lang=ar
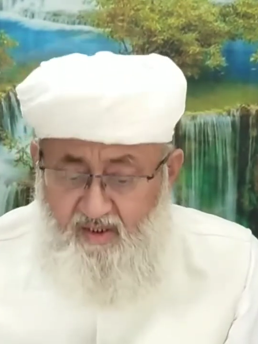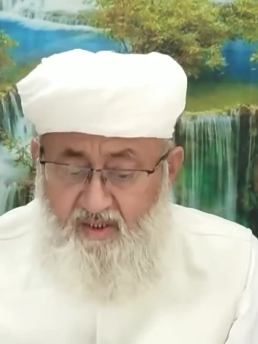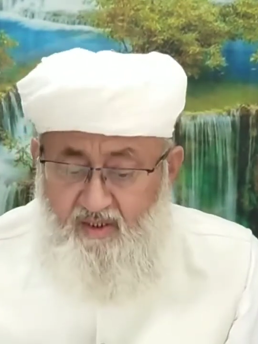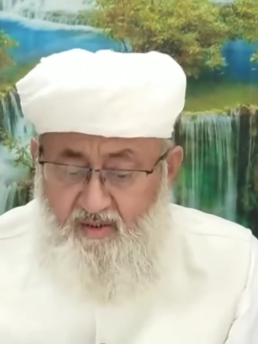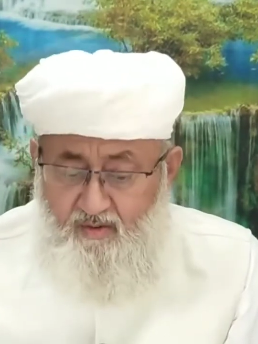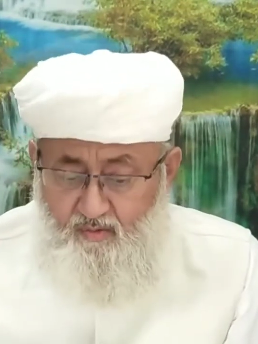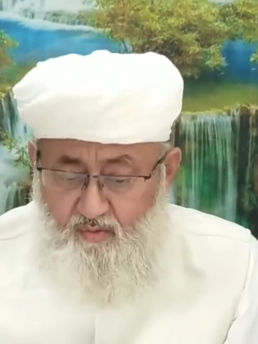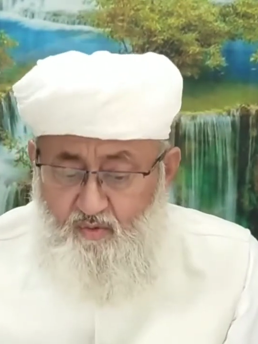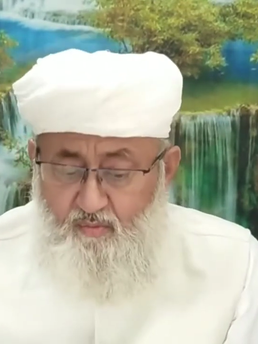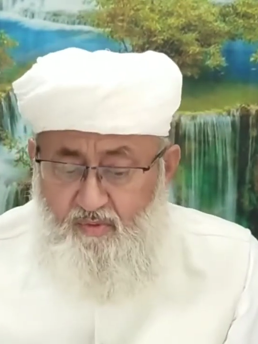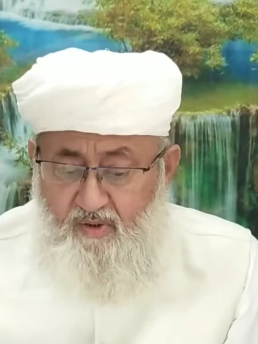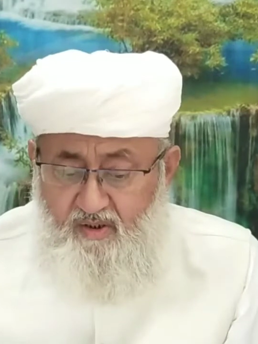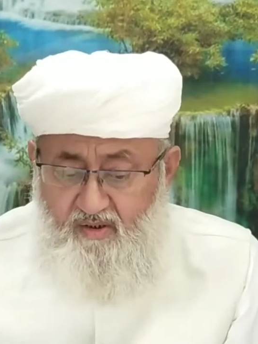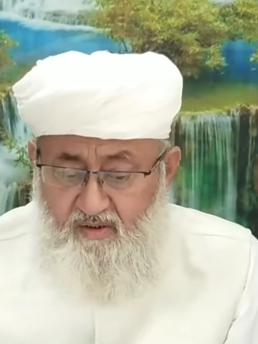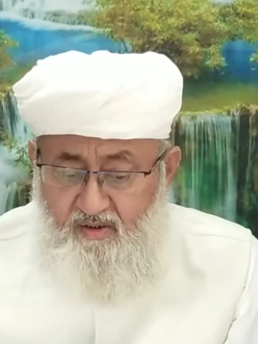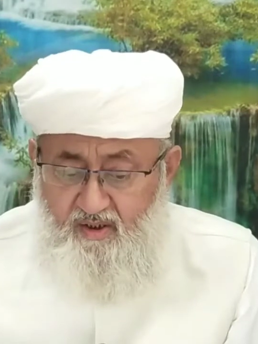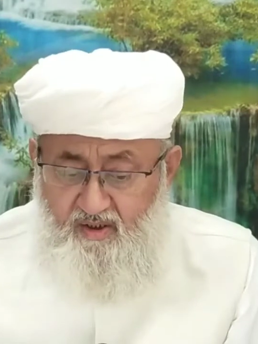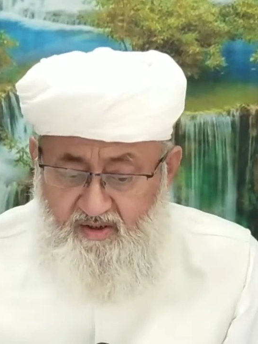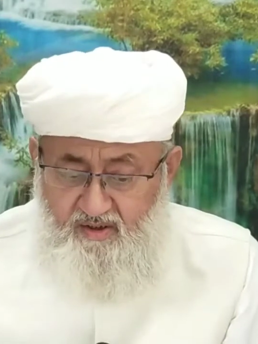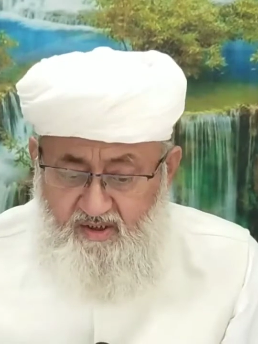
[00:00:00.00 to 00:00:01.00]
فقال
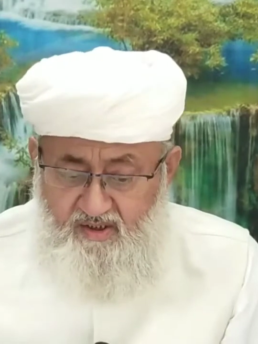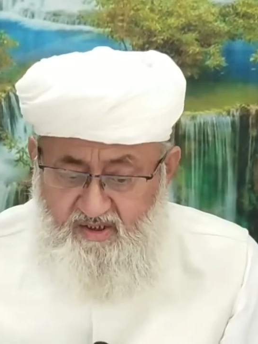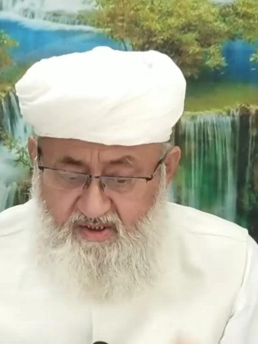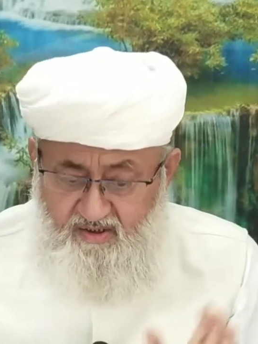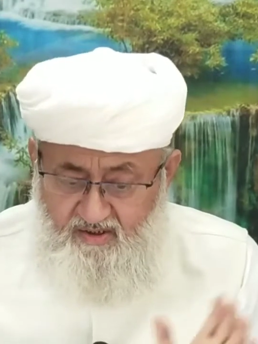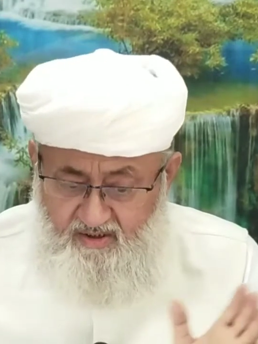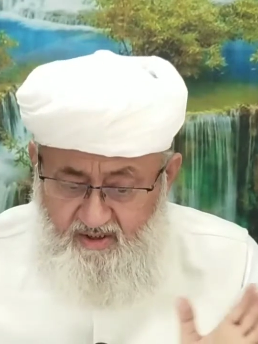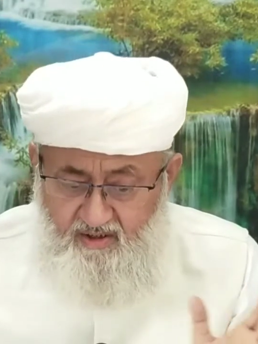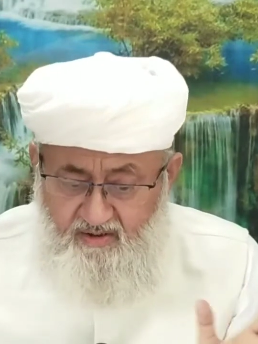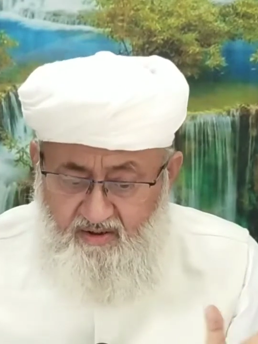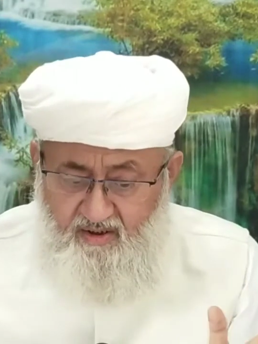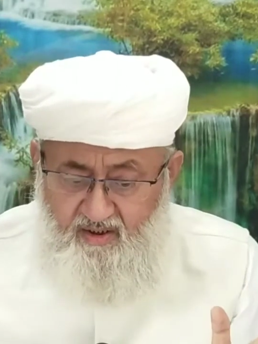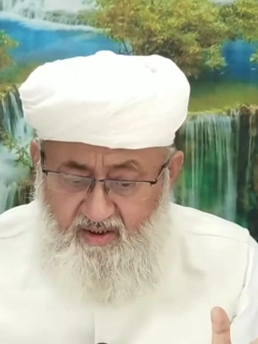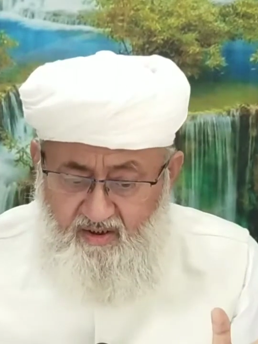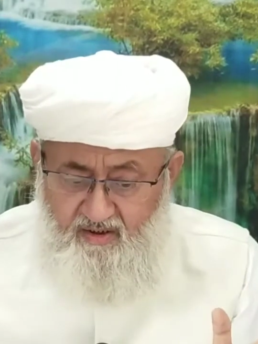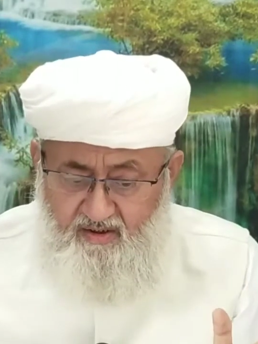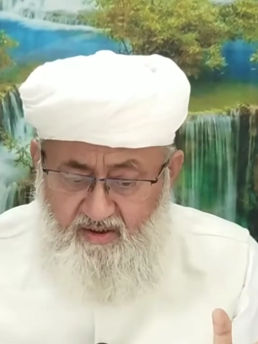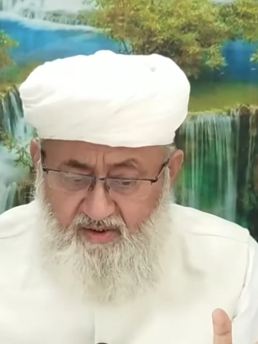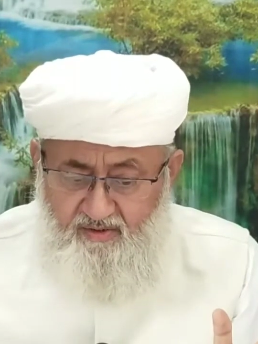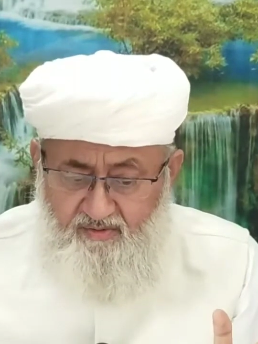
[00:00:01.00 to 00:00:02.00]
عمر لقد
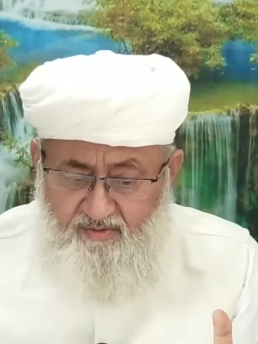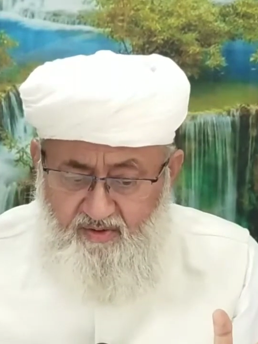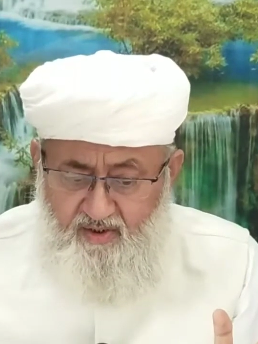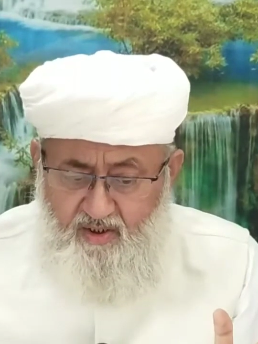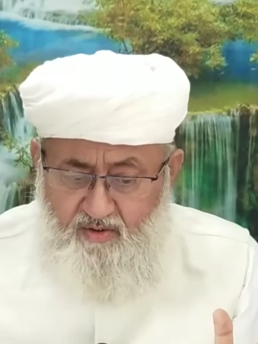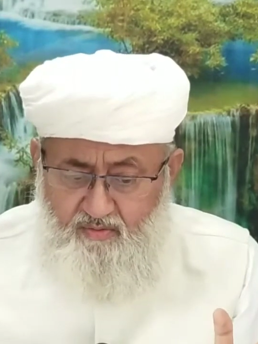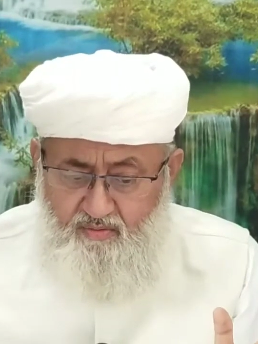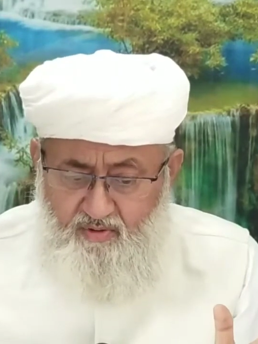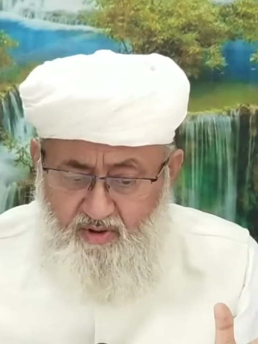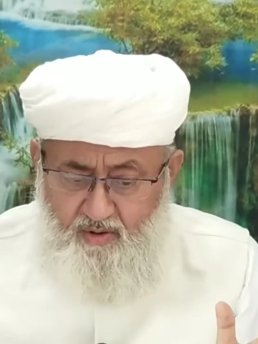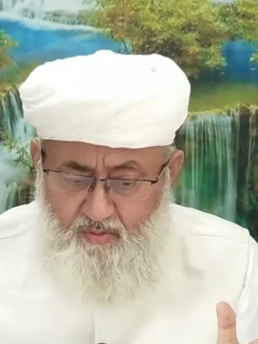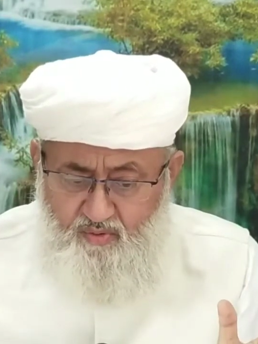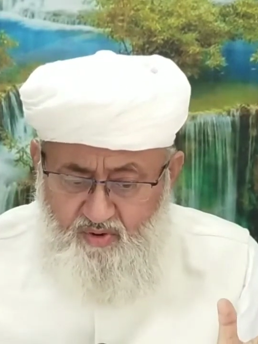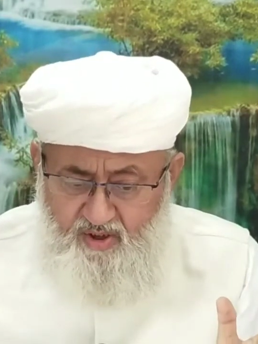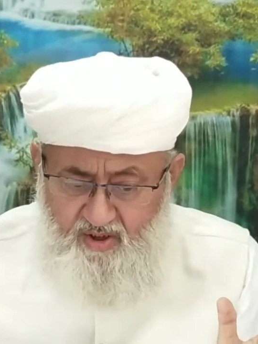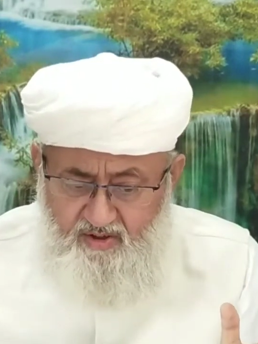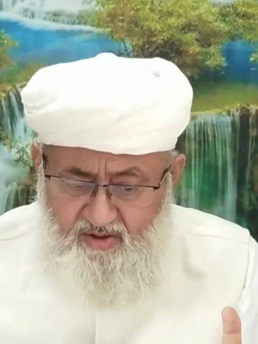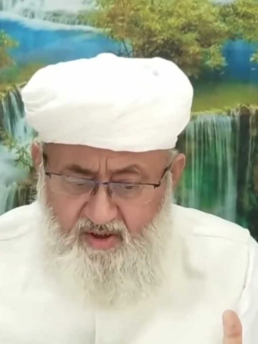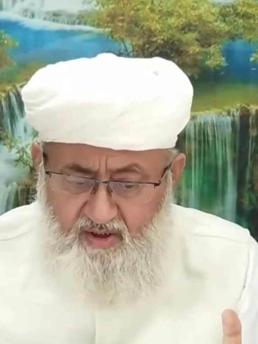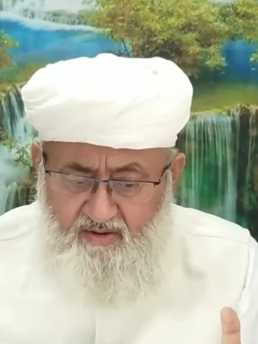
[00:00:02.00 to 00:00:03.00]
سترك
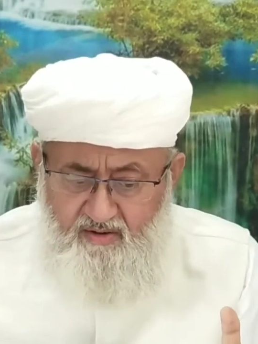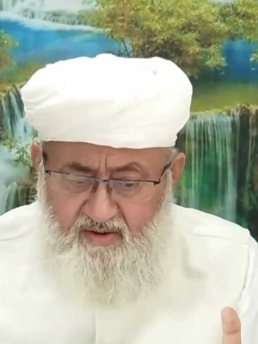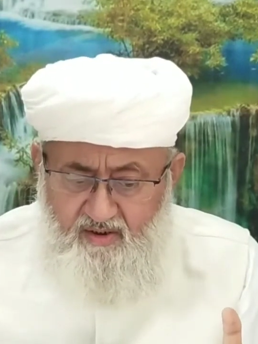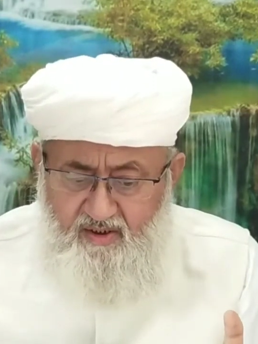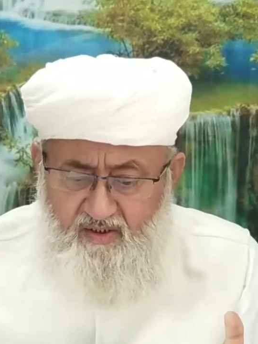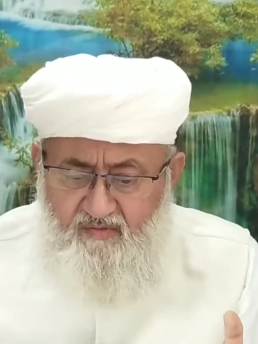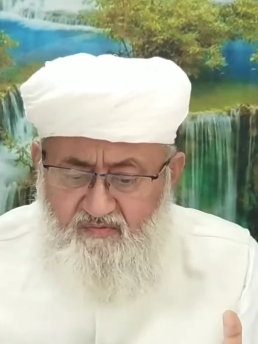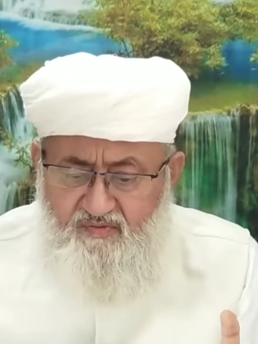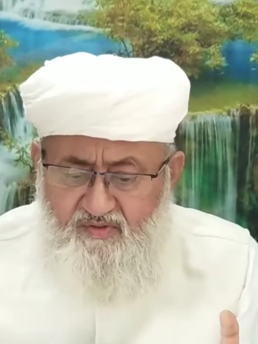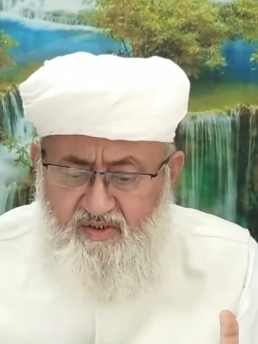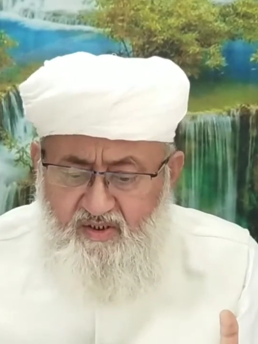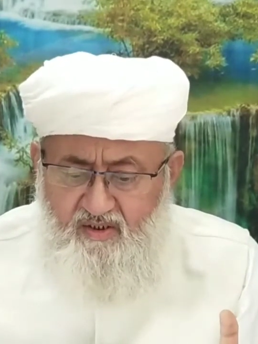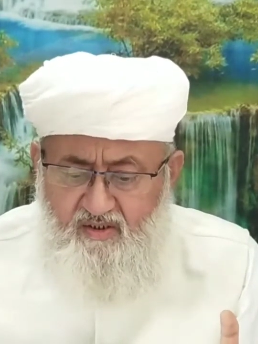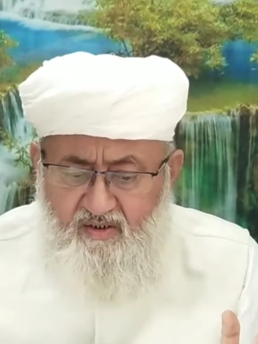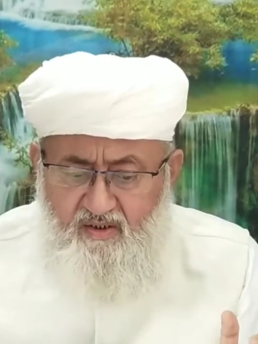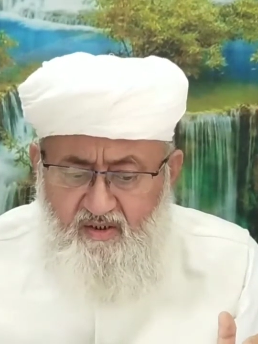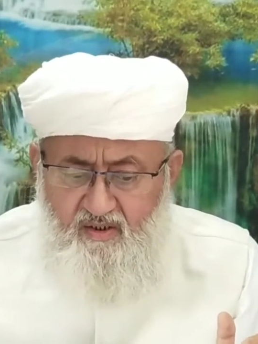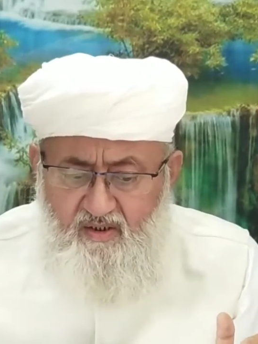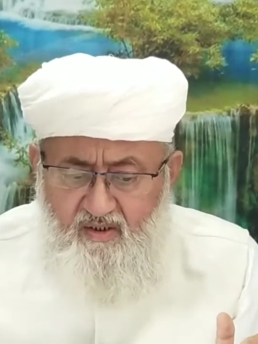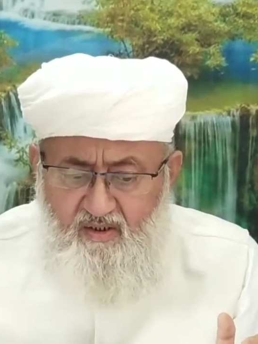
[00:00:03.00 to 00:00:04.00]
الله لو سترت
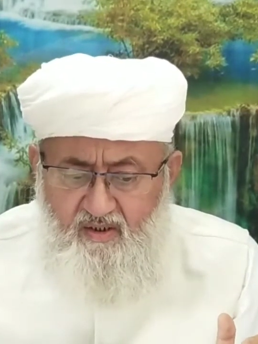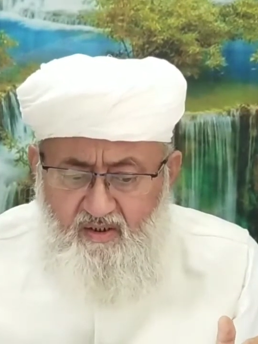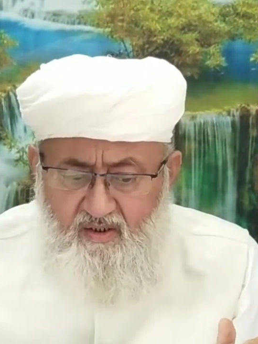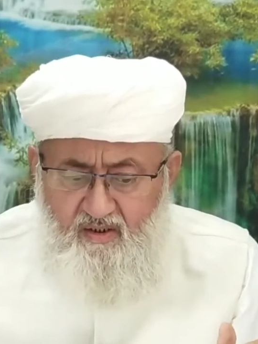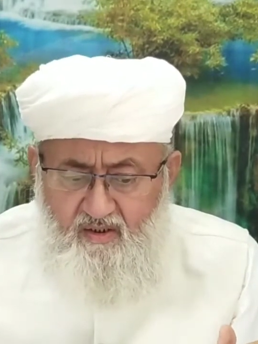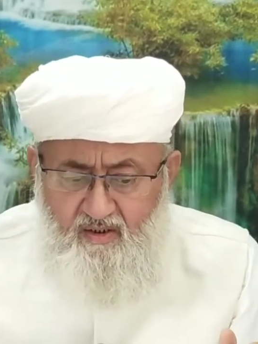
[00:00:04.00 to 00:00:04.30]
نفسك